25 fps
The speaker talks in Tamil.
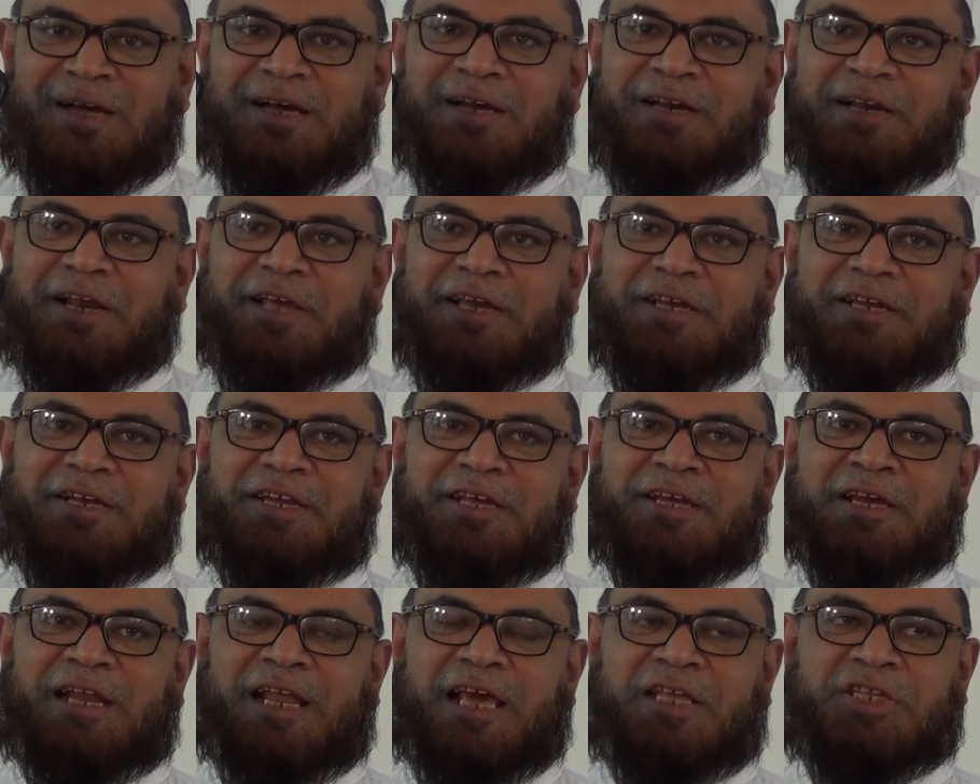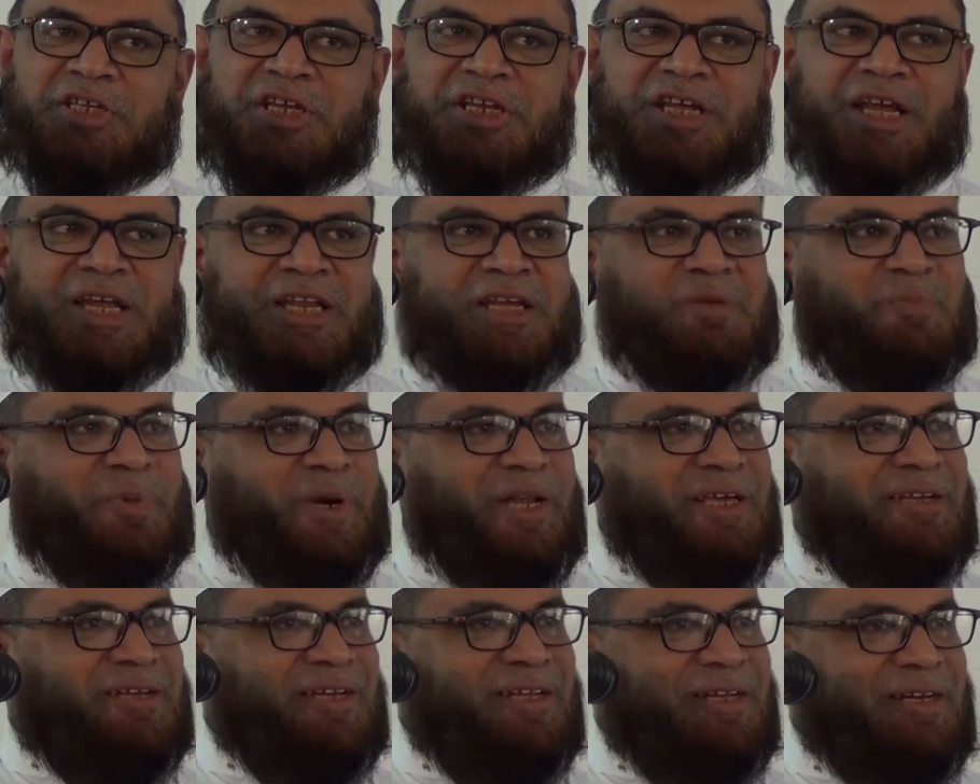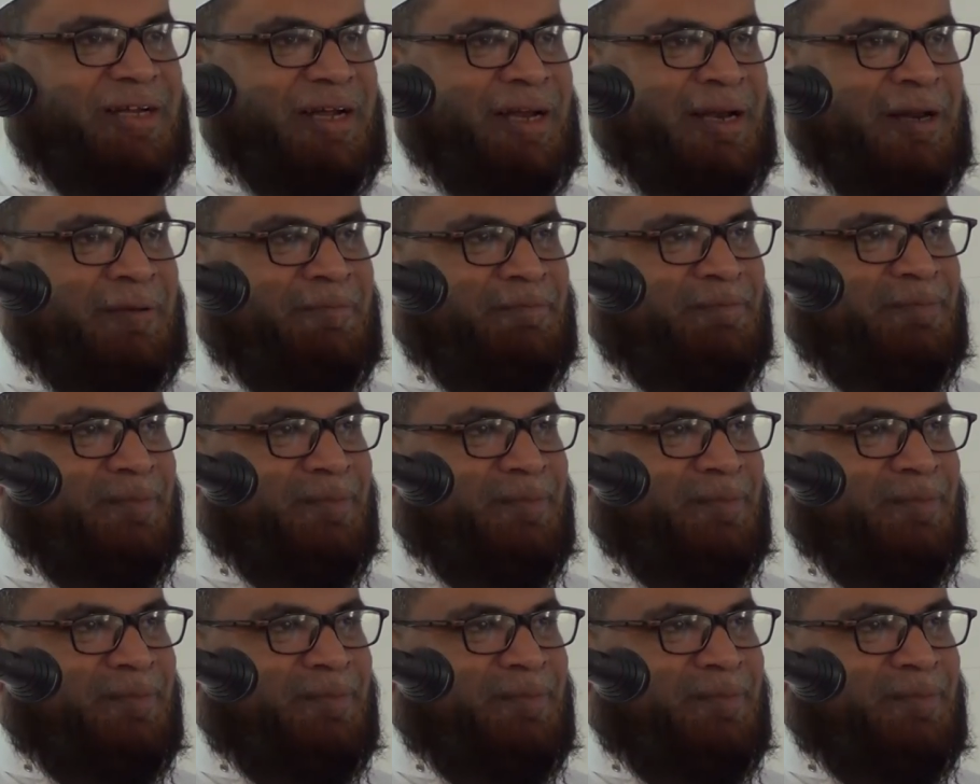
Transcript: இன்றைக்கு நீங்கள் என்ஜினியரிங் படிக்கிறீர்கள்